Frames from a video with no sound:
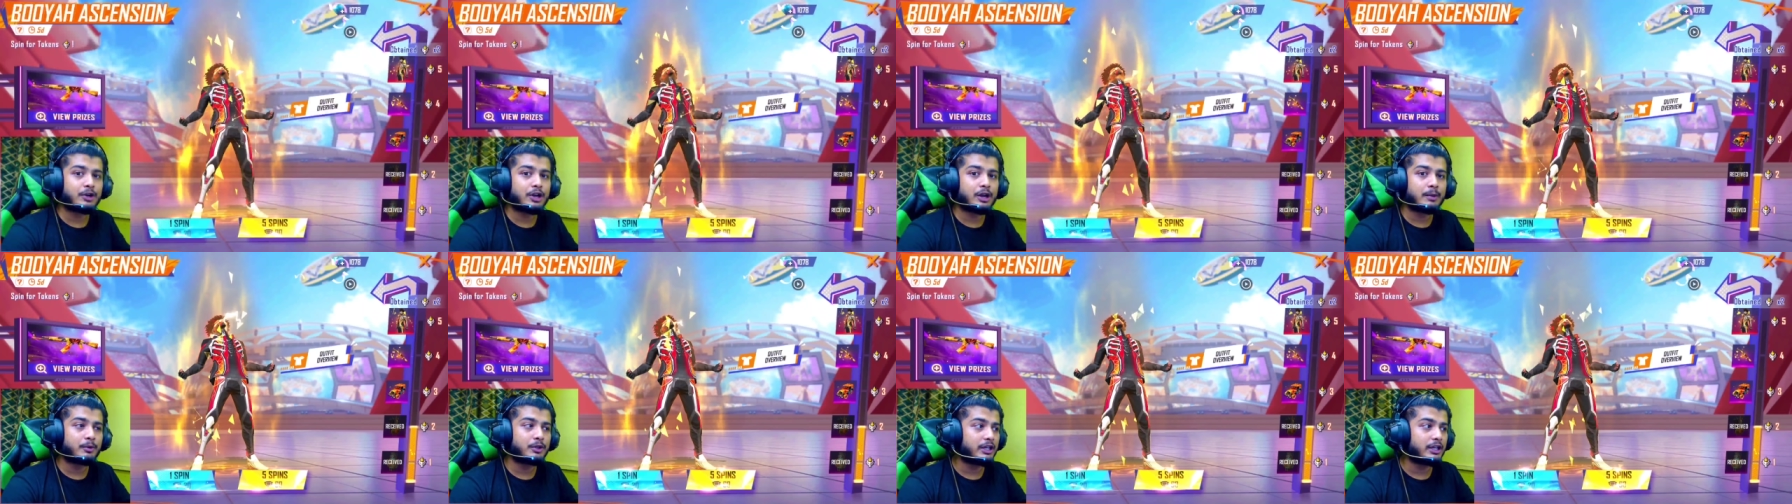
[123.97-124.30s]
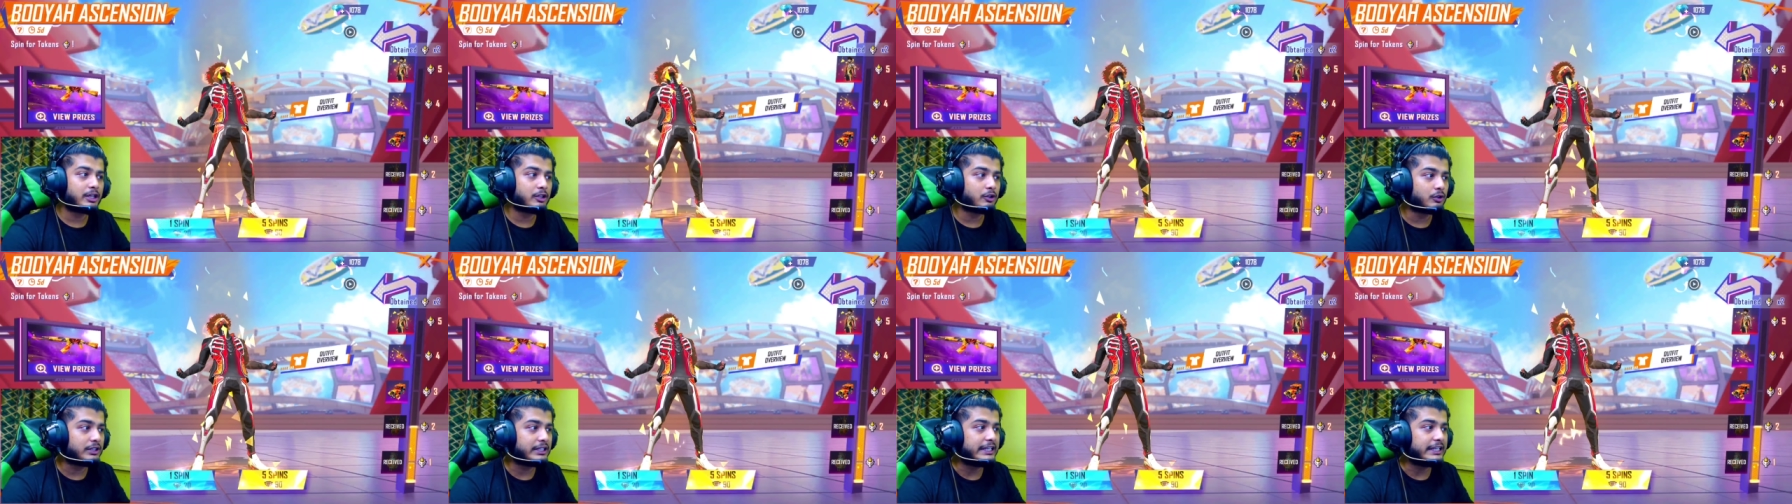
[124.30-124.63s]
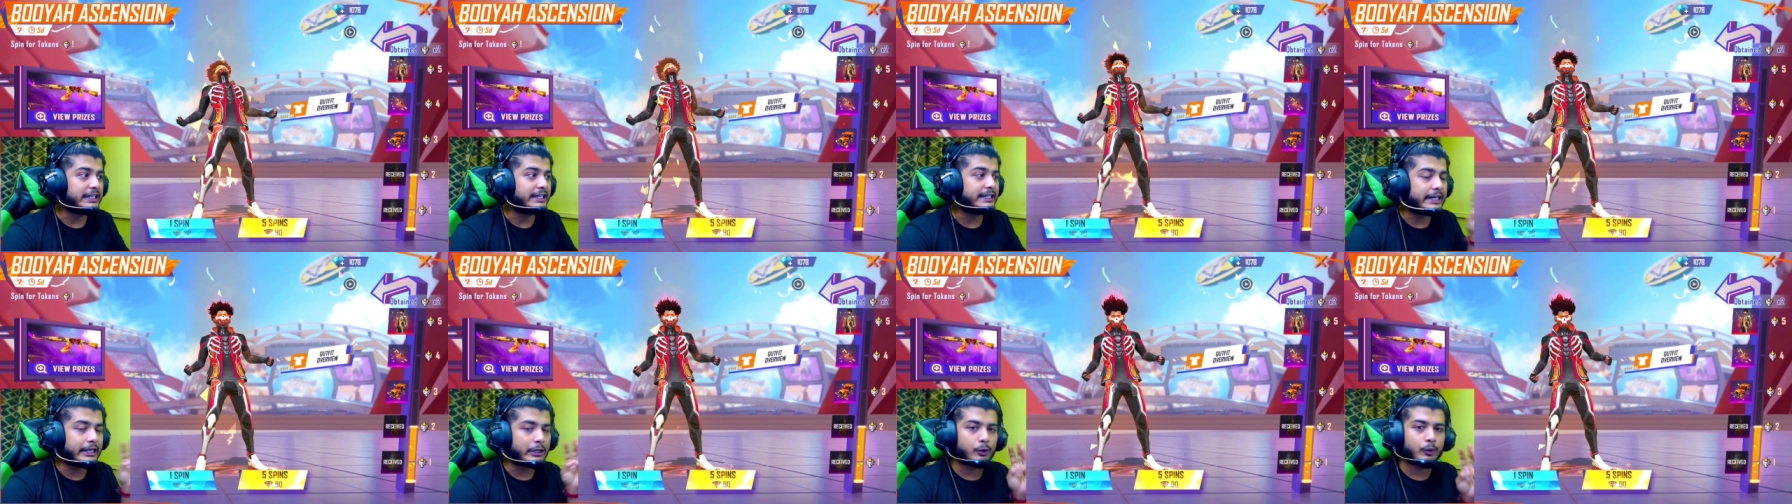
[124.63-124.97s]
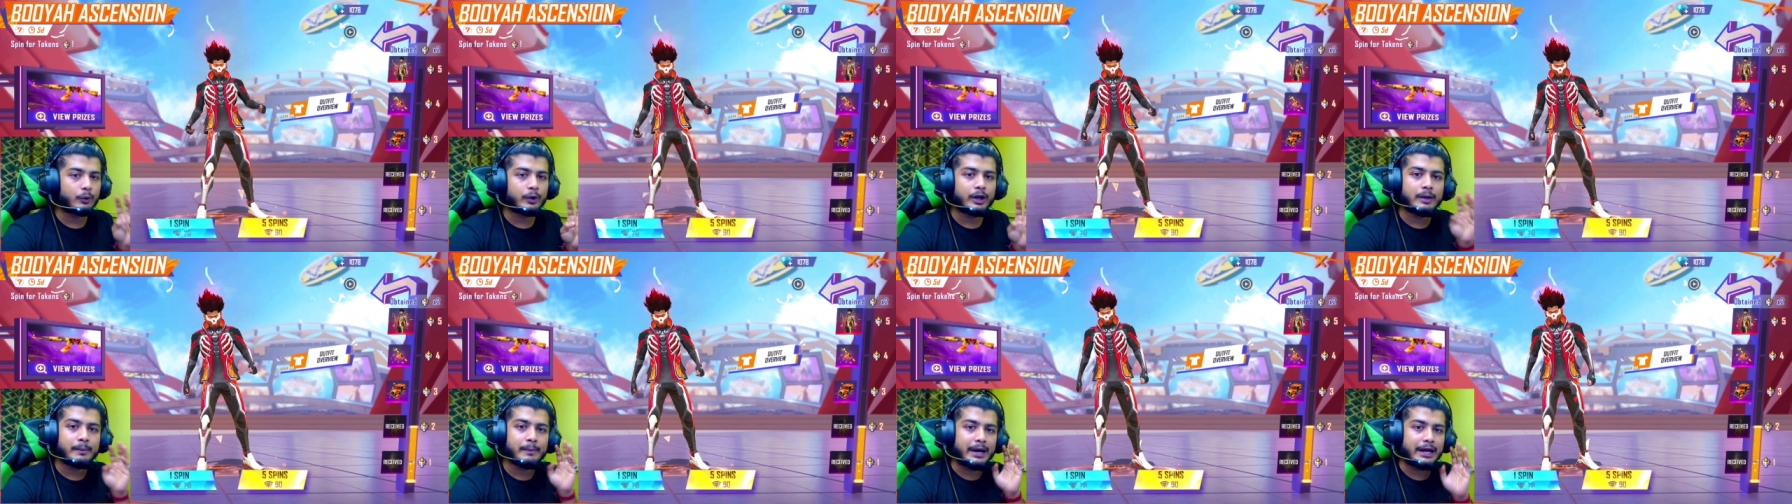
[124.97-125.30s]
মধ্যে কিন্তু তিনটে
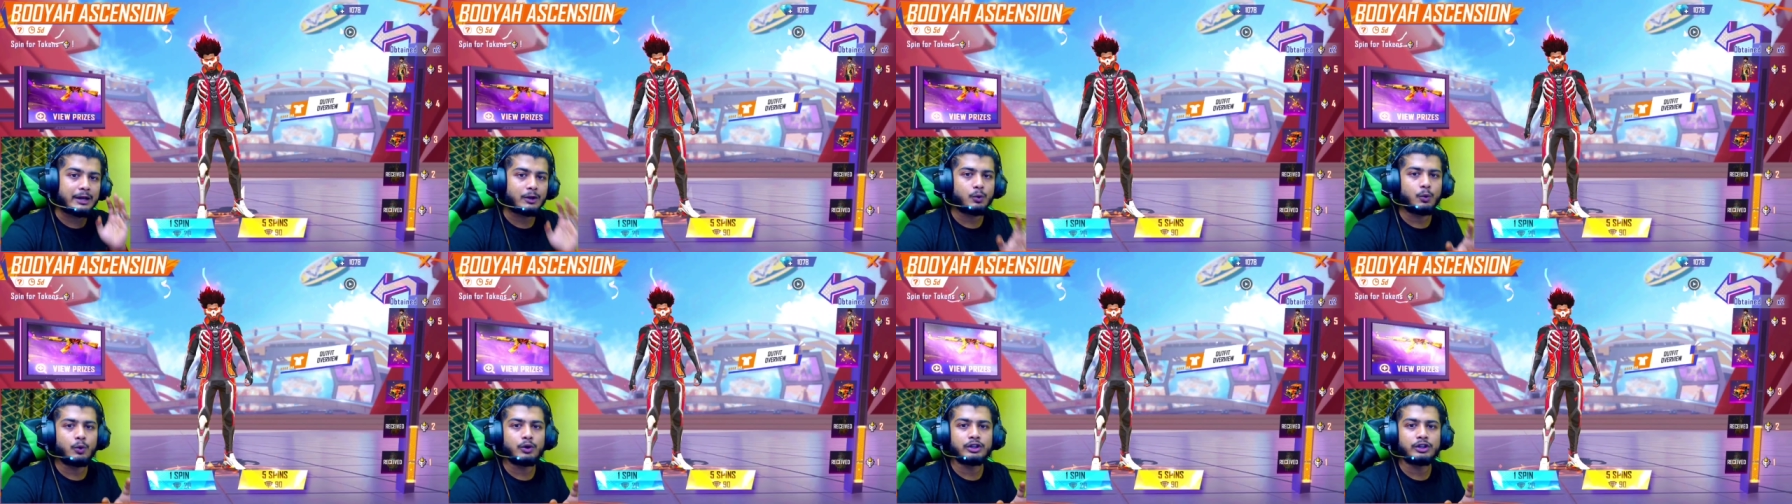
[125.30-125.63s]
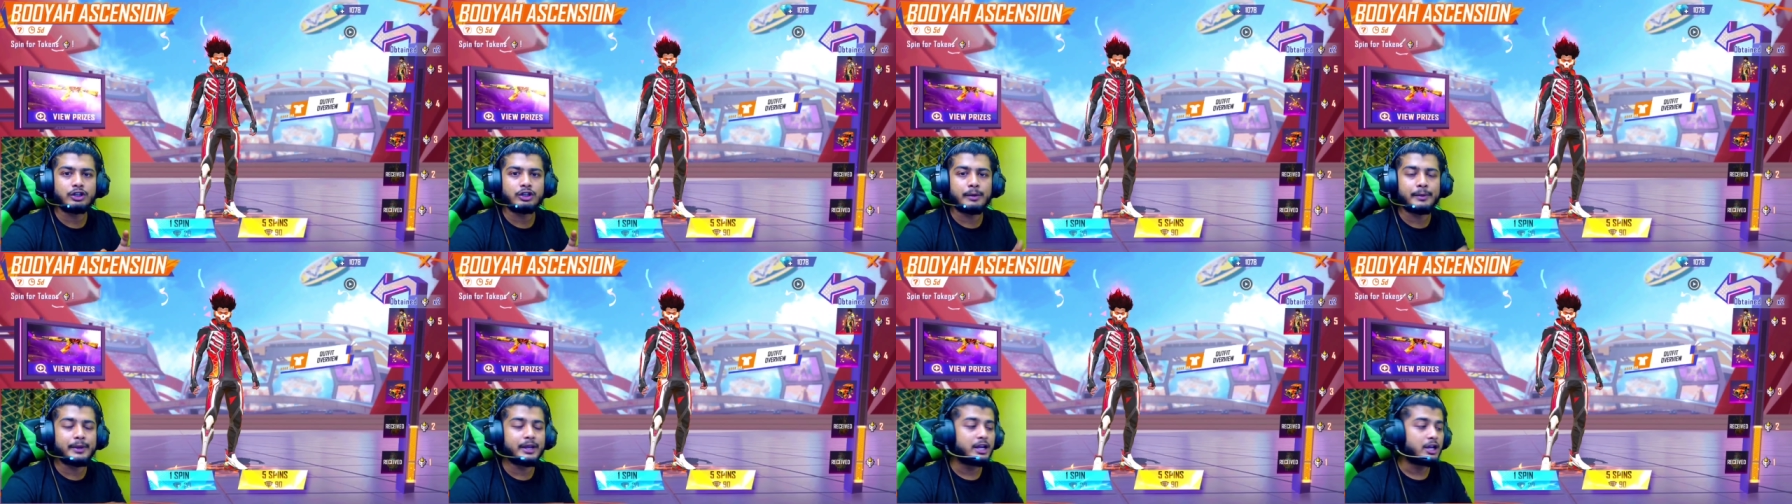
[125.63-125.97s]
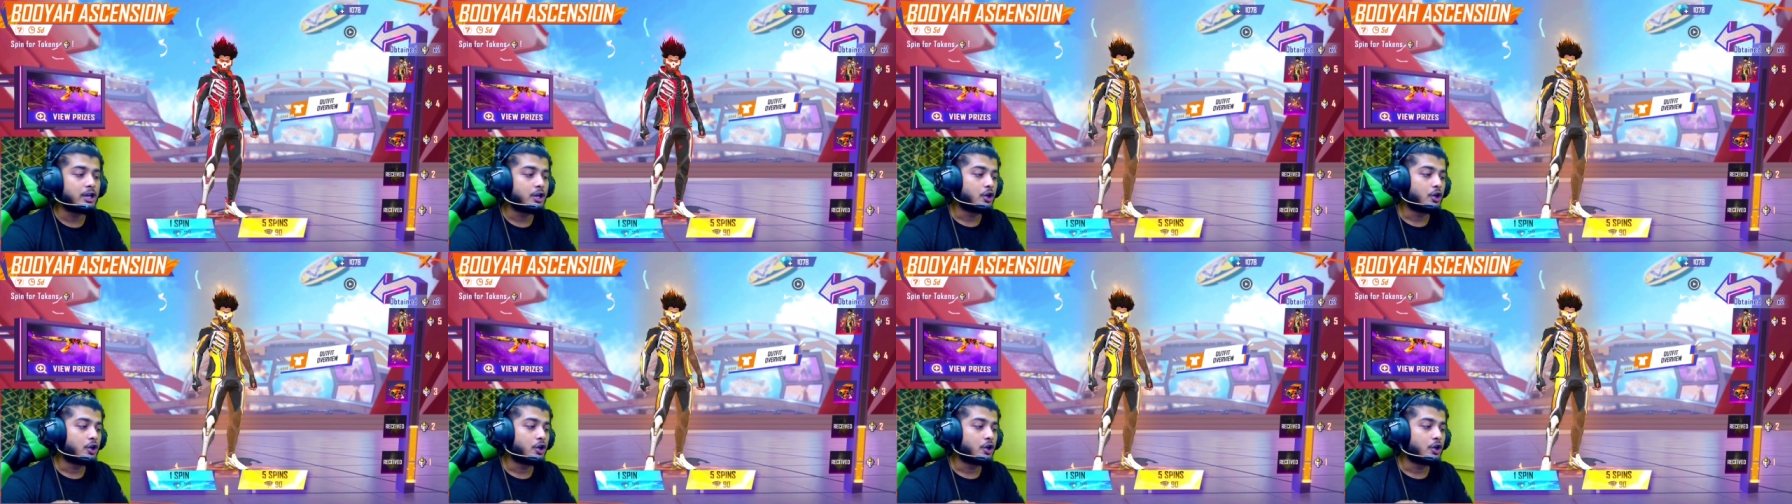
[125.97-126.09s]
টোকেন বার করতে হবে